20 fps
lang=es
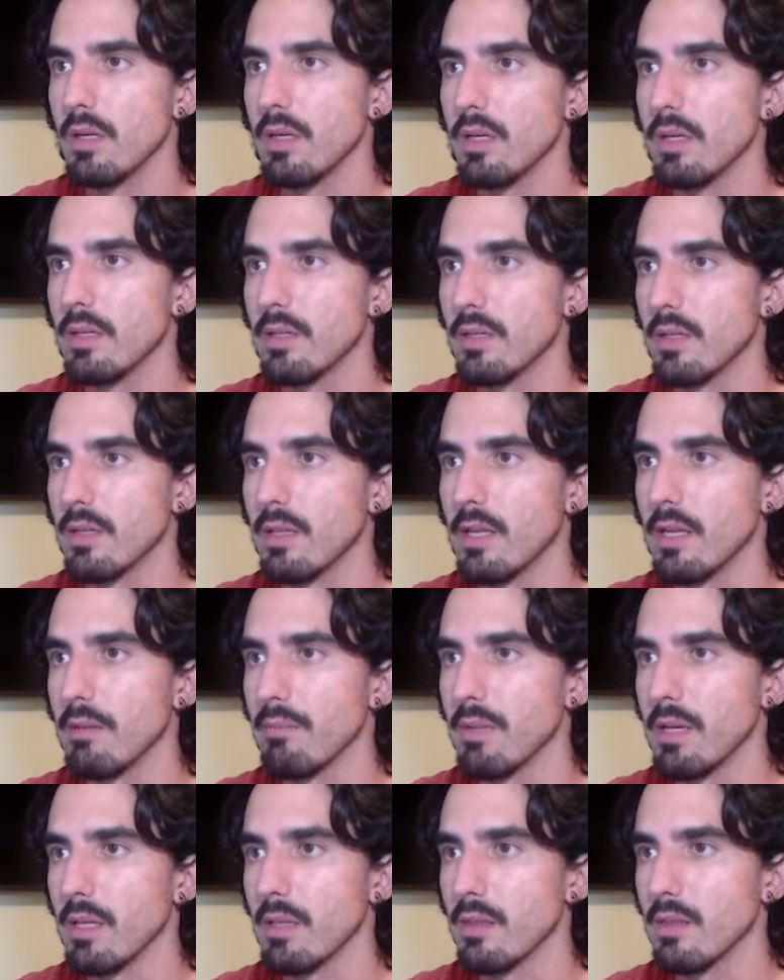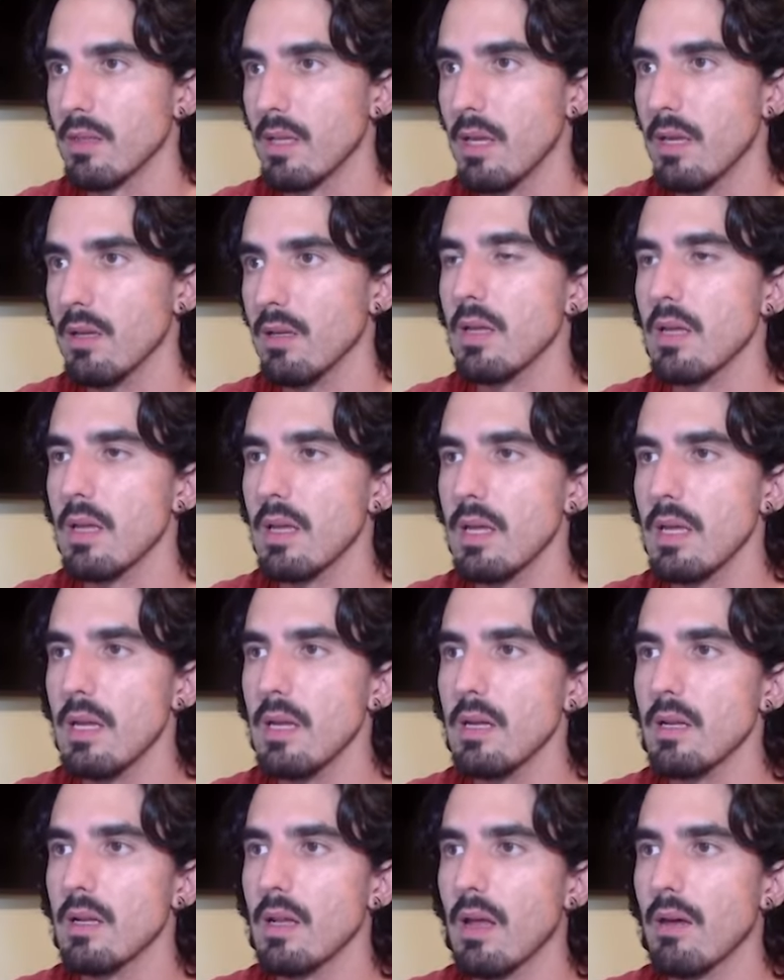stmt
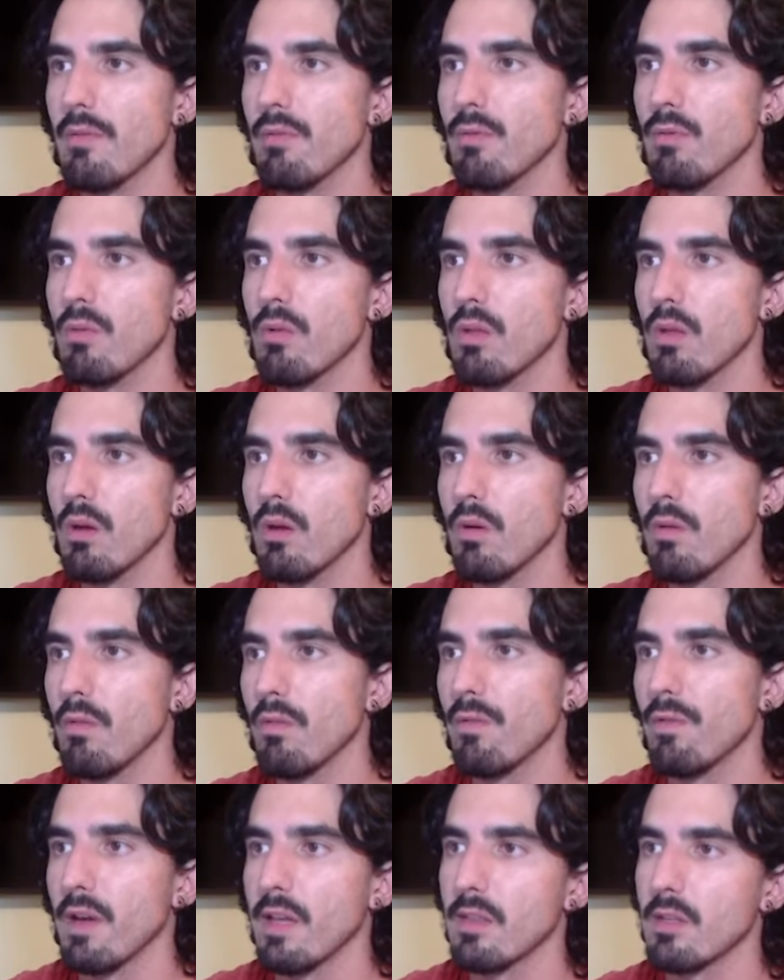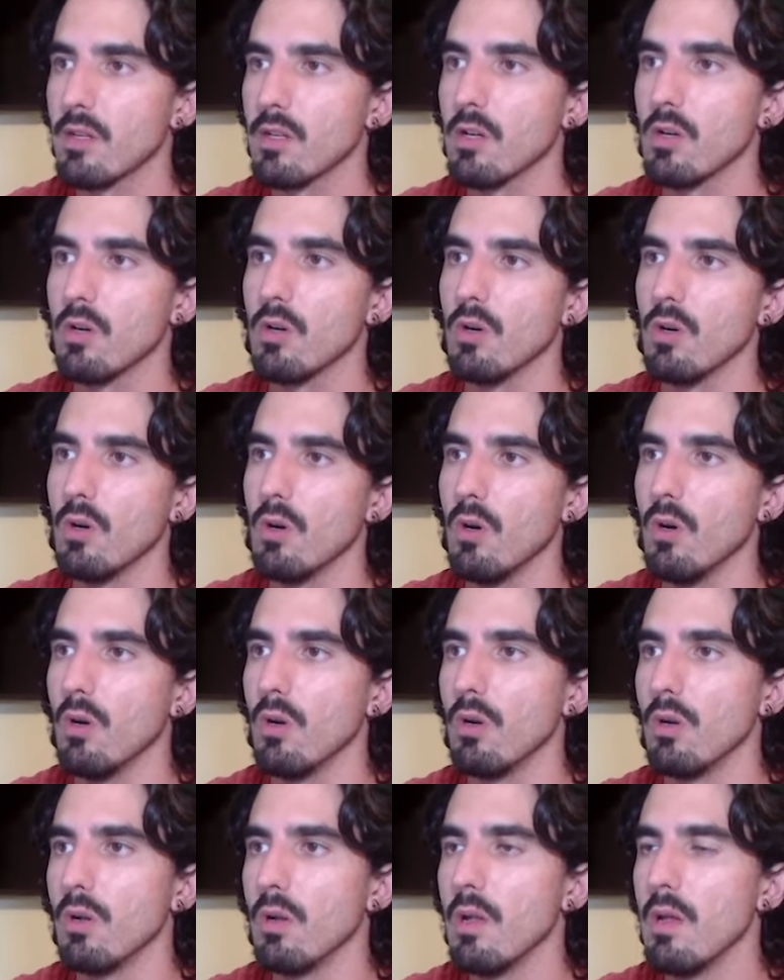y la función fetch
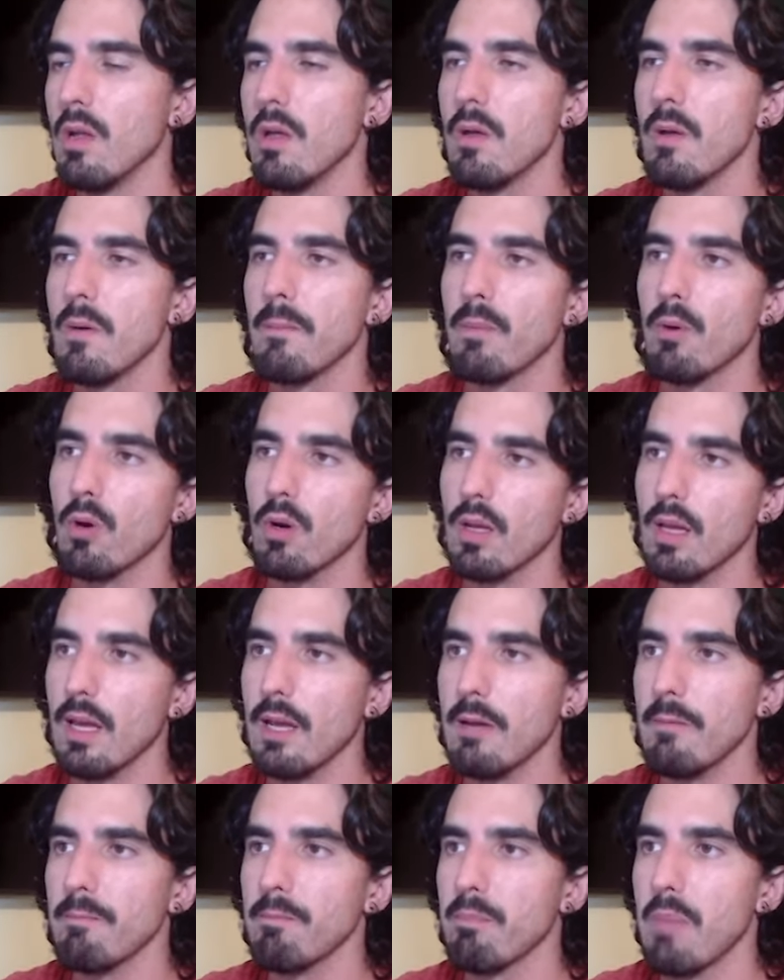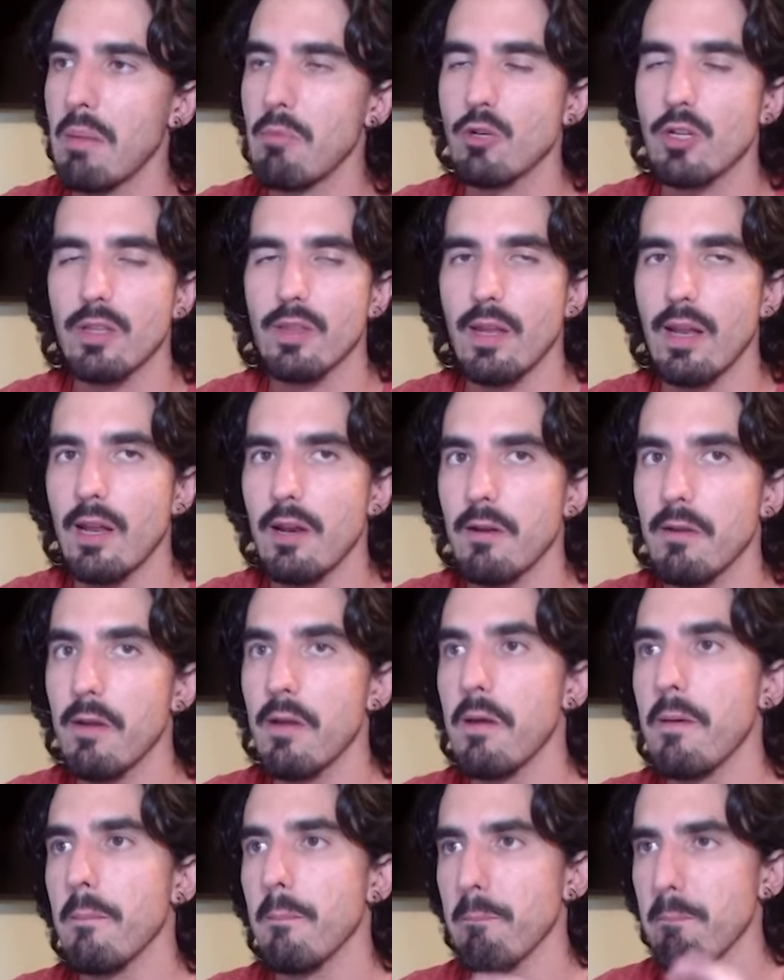all, porque vamos a tener
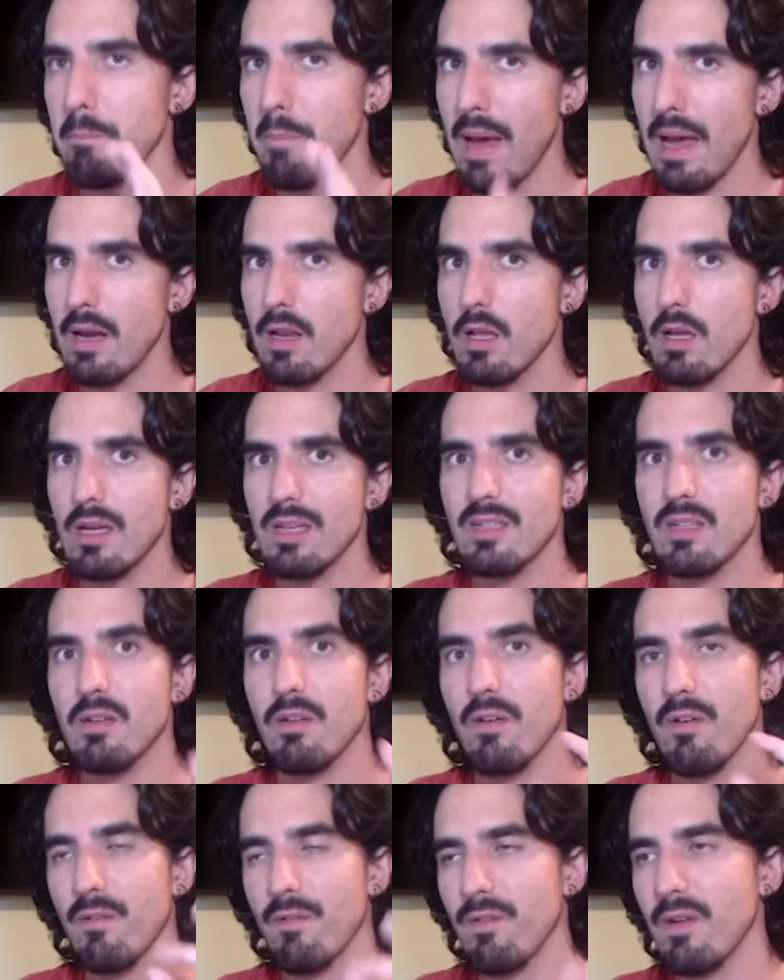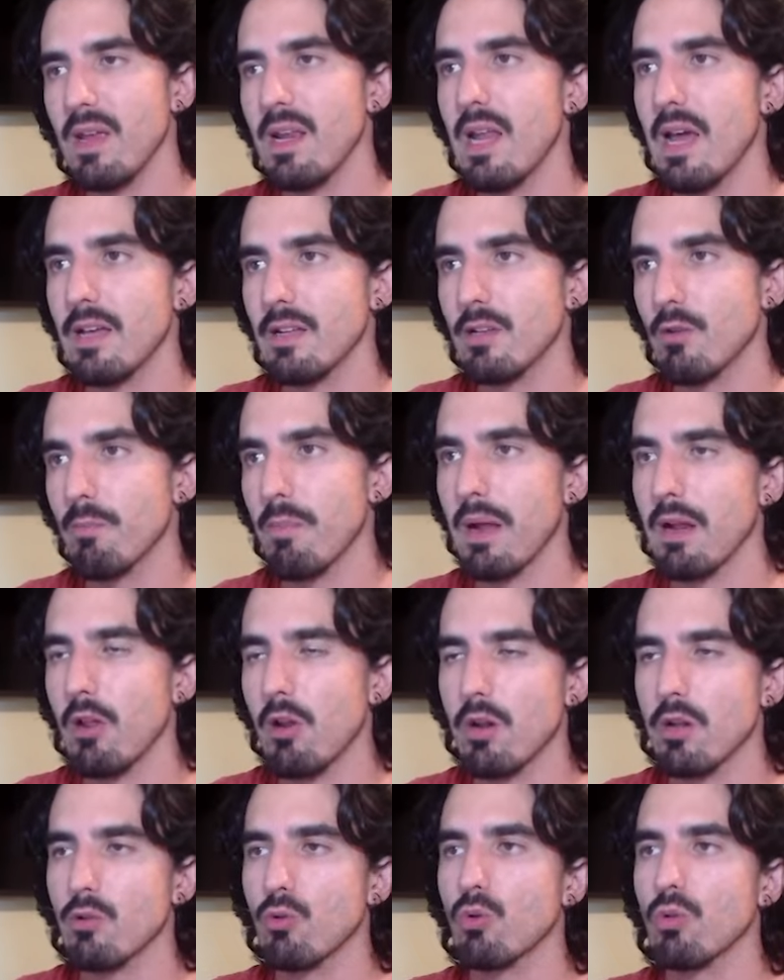varias filas, varios
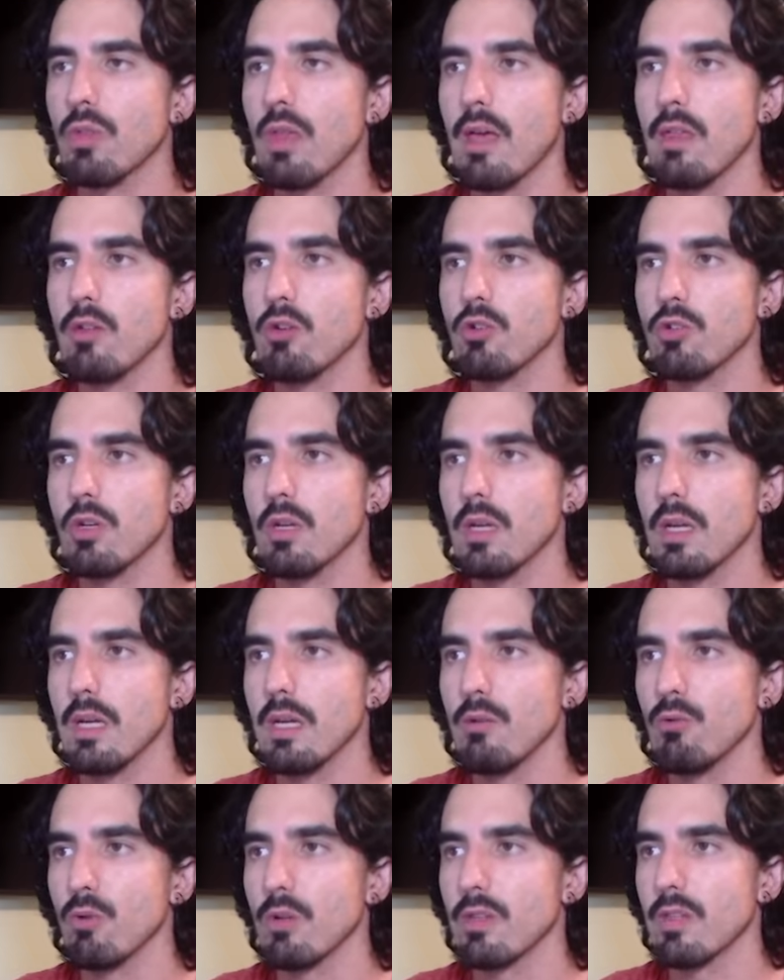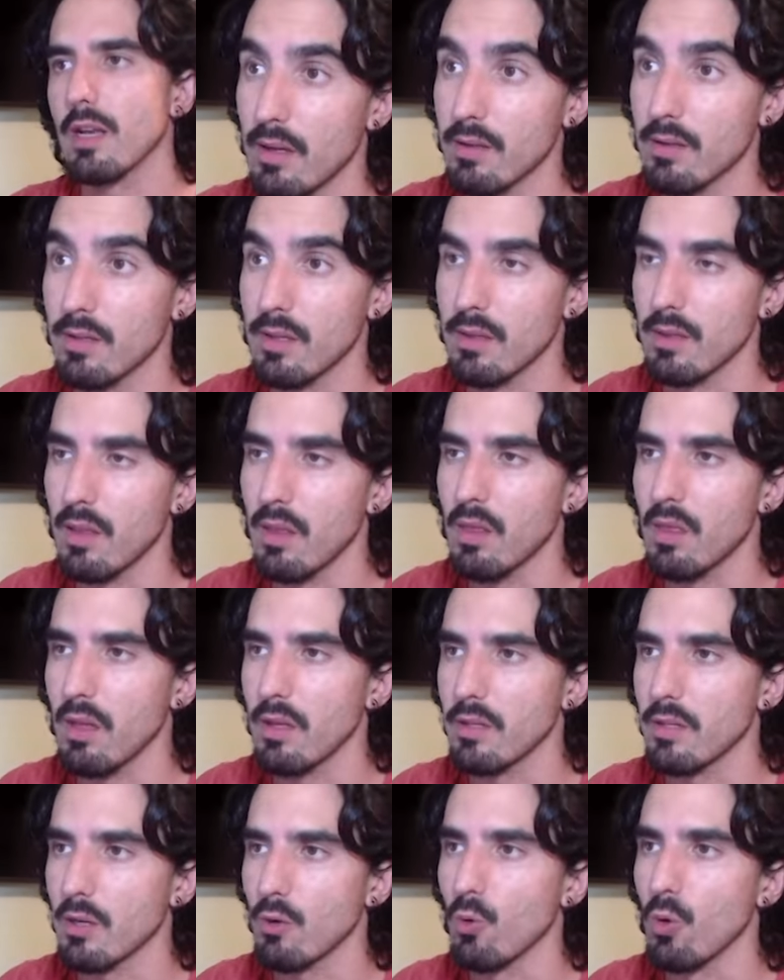resultados en nuestra sentencia
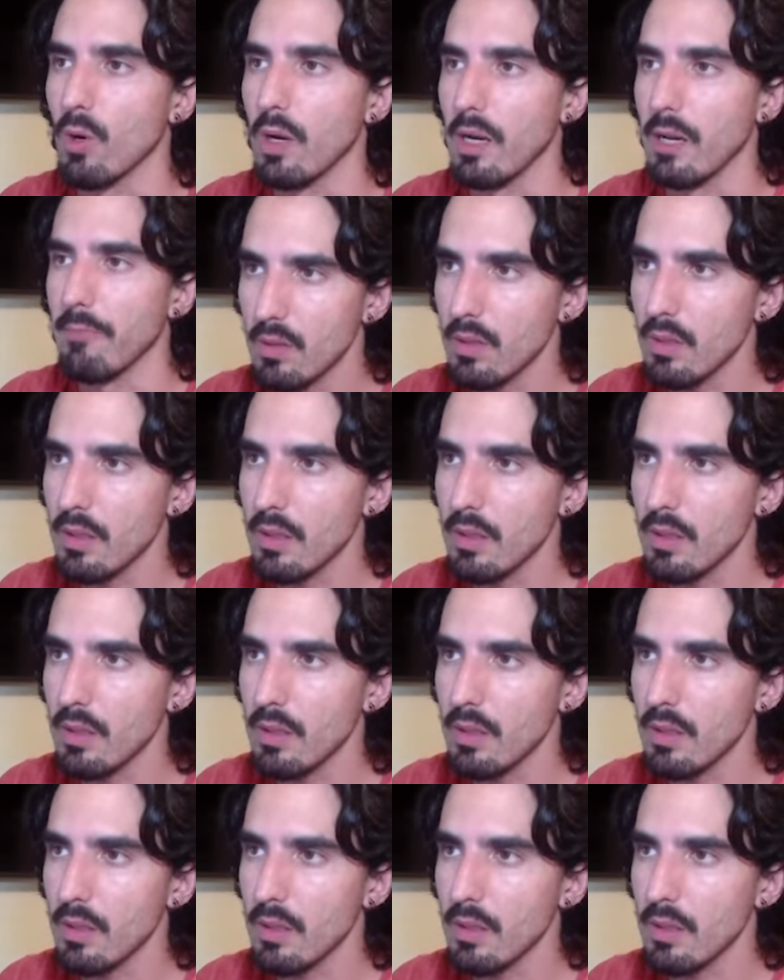SQL.